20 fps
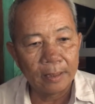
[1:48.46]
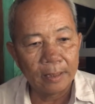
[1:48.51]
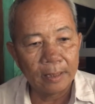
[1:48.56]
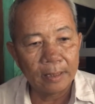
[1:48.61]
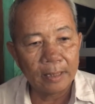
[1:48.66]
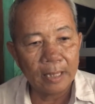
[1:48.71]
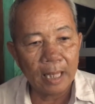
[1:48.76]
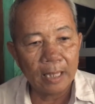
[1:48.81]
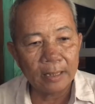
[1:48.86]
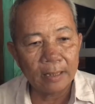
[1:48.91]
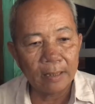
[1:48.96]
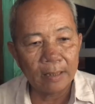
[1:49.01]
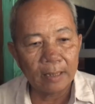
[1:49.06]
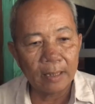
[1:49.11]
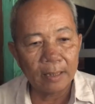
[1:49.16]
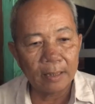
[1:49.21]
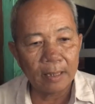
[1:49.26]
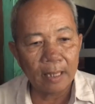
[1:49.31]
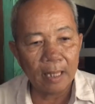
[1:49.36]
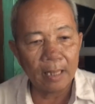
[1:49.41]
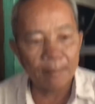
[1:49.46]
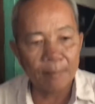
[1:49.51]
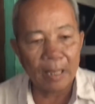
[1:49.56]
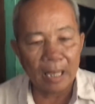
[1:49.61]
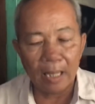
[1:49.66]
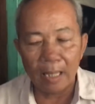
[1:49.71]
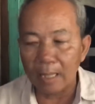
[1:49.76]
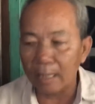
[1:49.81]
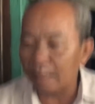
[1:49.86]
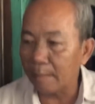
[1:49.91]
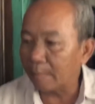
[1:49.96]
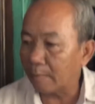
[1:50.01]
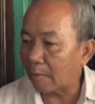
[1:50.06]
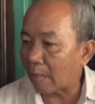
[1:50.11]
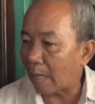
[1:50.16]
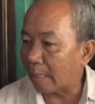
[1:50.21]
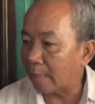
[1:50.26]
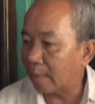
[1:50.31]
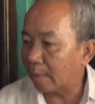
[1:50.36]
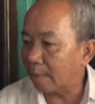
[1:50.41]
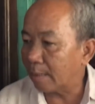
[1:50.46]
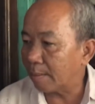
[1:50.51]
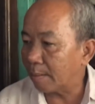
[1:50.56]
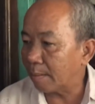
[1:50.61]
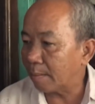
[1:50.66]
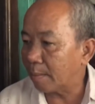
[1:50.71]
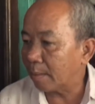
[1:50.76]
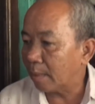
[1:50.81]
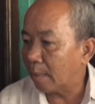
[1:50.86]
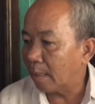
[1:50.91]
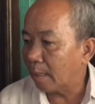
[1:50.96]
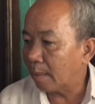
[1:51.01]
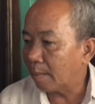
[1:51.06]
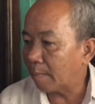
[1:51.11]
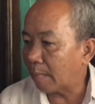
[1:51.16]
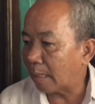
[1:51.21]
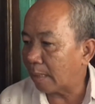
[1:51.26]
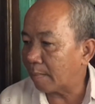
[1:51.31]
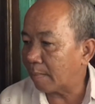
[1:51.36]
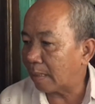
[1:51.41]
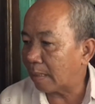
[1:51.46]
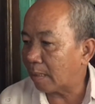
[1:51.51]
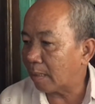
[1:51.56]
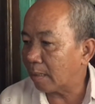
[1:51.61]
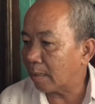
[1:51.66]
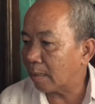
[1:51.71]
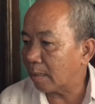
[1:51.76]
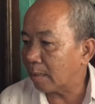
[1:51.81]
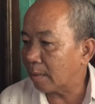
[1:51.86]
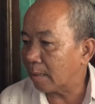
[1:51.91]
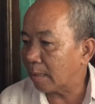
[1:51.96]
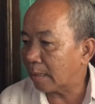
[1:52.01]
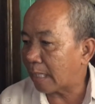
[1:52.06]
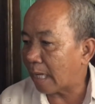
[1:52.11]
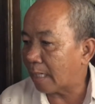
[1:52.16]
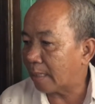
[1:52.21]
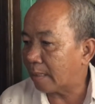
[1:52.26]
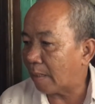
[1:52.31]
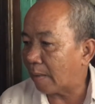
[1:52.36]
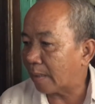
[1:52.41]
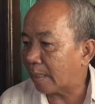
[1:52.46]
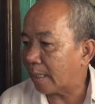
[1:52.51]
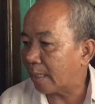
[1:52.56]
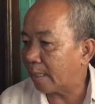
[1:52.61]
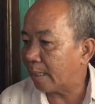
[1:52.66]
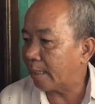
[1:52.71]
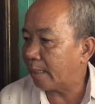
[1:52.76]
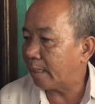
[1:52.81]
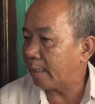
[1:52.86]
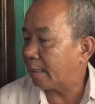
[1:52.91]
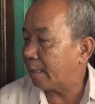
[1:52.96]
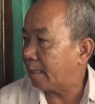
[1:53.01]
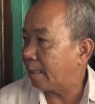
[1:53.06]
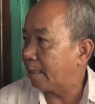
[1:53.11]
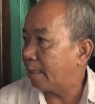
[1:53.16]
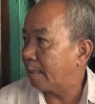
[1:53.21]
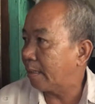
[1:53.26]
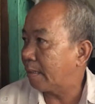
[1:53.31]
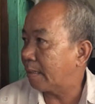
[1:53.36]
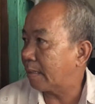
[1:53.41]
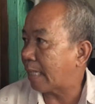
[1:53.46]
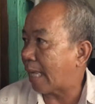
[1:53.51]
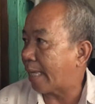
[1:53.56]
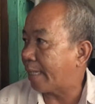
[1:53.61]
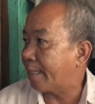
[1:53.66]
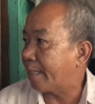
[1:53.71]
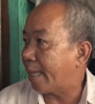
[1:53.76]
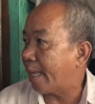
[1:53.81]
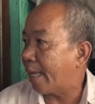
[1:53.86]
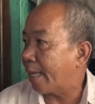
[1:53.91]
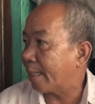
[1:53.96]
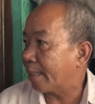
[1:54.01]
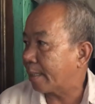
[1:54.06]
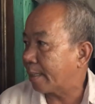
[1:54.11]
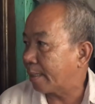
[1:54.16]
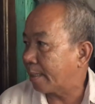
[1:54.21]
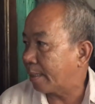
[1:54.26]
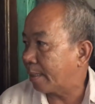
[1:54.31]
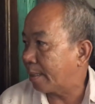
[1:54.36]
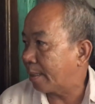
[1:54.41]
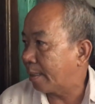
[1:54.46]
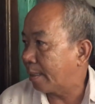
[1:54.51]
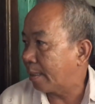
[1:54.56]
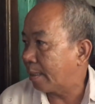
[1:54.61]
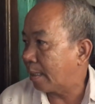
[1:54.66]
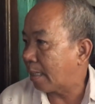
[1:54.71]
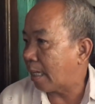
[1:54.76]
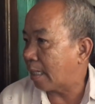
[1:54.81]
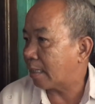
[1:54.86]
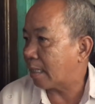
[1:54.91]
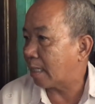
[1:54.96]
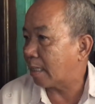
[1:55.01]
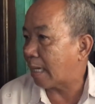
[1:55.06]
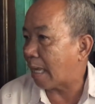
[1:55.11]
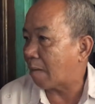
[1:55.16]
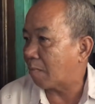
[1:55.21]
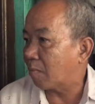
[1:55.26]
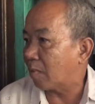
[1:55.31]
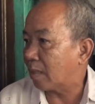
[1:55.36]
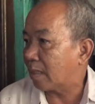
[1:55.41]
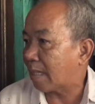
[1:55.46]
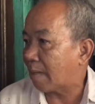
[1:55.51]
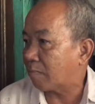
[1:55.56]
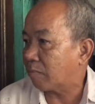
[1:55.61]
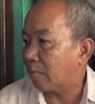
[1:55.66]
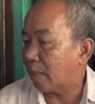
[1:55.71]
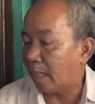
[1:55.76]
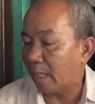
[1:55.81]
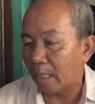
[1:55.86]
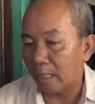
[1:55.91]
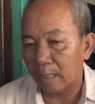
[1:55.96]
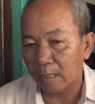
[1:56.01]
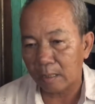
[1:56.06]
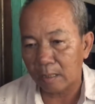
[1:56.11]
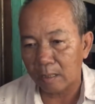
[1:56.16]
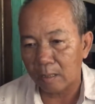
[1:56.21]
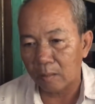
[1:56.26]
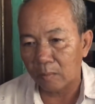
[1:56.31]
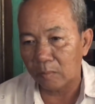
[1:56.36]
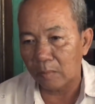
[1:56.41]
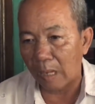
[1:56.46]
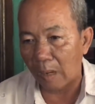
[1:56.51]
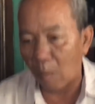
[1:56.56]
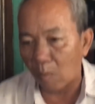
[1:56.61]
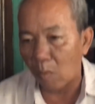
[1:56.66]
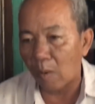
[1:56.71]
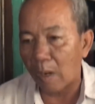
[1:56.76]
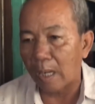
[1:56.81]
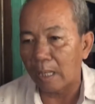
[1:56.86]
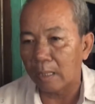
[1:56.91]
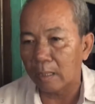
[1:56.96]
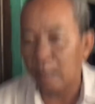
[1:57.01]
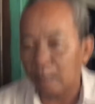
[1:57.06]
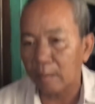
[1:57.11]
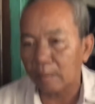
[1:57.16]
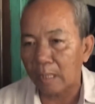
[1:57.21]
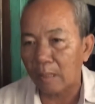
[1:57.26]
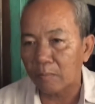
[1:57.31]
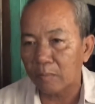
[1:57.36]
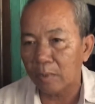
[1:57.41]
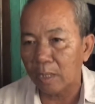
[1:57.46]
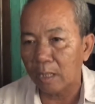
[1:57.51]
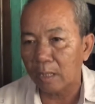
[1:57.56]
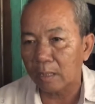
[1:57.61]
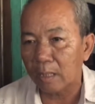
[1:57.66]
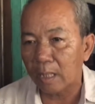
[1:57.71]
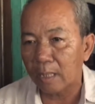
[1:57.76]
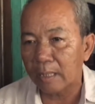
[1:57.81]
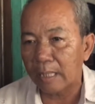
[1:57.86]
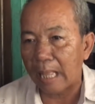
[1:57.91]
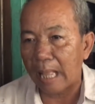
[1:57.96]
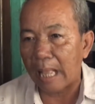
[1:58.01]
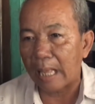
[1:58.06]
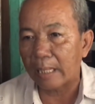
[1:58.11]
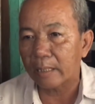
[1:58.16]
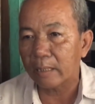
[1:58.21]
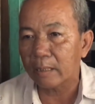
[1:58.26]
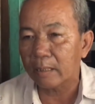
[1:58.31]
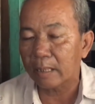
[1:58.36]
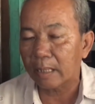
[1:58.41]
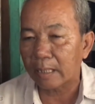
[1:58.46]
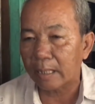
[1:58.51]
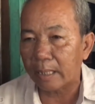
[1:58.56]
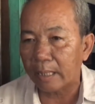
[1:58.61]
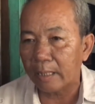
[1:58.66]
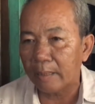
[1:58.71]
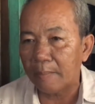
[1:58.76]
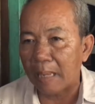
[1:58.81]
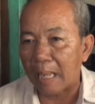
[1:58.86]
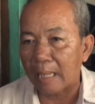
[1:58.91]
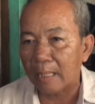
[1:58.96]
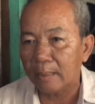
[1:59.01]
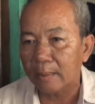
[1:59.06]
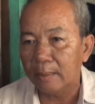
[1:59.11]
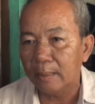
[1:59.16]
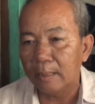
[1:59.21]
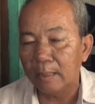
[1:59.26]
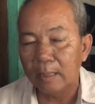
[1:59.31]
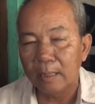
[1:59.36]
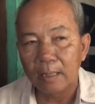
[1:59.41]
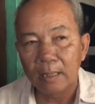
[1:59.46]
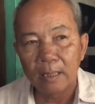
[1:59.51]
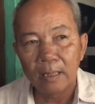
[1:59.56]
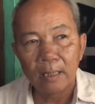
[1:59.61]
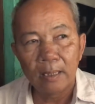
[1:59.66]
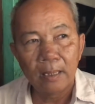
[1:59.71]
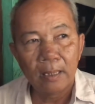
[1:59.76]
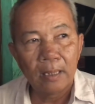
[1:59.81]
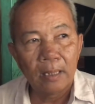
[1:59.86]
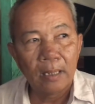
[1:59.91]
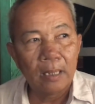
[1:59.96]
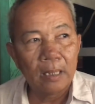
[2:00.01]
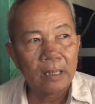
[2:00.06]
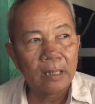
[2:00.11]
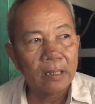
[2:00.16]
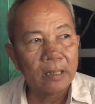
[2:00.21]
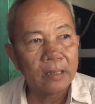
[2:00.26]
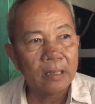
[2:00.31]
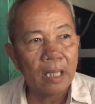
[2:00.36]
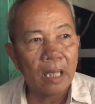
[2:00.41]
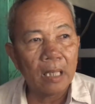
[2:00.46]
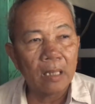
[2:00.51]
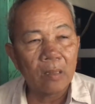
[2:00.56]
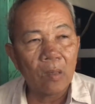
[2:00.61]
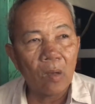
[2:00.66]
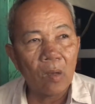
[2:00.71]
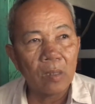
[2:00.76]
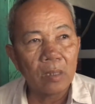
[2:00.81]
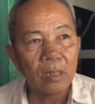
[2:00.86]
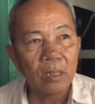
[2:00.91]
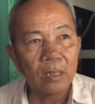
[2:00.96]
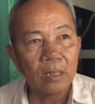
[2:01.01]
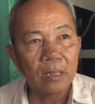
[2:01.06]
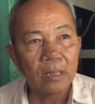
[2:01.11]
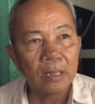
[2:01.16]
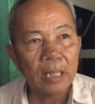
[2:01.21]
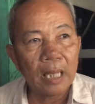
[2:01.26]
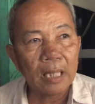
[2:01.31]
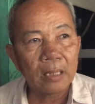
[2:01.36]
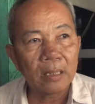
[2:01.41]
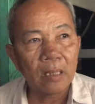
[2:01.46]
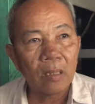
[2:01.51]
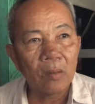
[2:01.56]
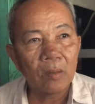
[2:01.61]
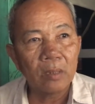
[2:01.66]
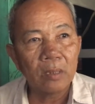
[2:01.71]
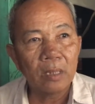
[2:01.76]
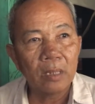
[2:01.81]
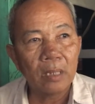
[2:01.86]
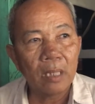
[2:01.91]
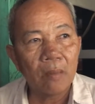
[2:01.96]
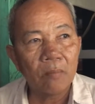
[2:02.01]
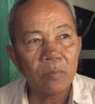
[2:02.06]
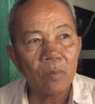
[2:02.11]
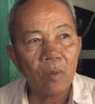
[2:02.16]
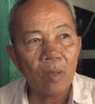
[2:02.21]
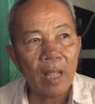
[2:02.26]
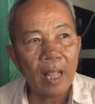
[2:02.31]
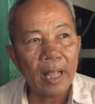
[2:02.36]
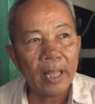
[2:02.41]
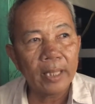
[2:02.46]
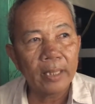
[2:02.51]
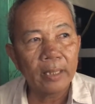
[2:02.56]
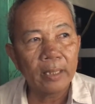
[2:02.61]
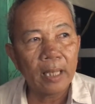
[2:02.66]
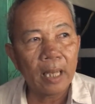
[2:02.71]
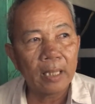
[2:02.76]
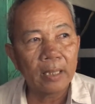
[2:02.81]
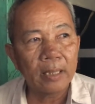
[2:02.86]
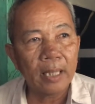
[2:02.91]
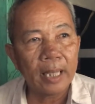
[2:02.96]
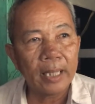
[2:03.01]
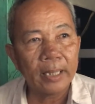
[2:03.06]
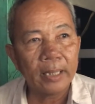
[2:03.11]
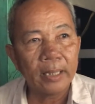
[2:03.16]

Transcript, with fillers: chết rồi bà ngoại mà, mà nó, nó, nó chết rồi cái nó chạy về ở trên đồng nó chống về cũng đâu à nó chống về tới nhà cái nó năn nỉ bà nói giờ con người thân đồ thì không có ai gần đây